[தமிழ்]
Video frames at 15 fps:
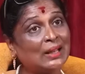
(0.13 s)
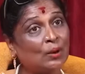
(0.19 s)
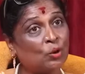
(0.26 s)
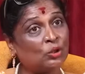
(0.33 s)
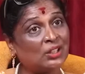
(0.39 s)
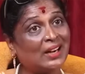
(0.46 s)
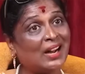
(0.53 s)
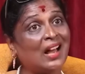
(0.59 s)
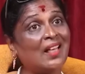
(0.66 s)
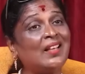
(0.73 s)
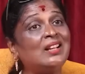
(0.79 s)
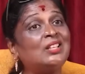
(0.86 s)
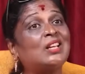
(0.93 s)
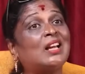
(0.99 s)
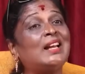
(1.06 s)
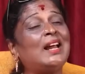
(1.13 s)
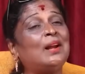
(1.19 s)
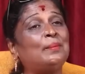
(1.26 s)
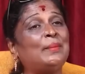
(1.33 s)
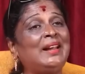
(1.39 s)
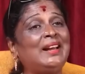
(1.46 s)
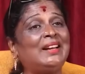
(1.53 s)
நான் தான் ஒருத்தனை காதலிச்சு
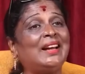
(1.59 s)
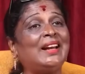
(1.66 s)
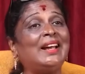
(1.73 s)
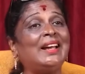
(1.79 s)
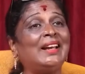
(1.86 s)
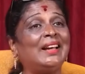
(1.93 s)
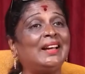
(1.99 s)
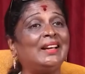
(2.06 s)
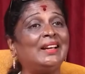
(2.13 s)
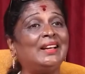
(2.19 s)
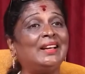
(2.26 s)
கல்யாணம் பண்ணிக்கிட்டேனே